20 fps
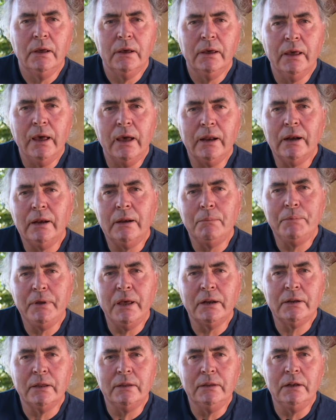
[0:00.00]
che era la
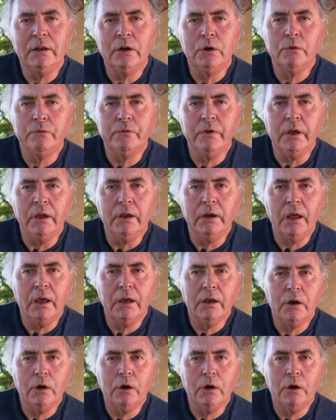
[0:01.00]
pietra delle rovine,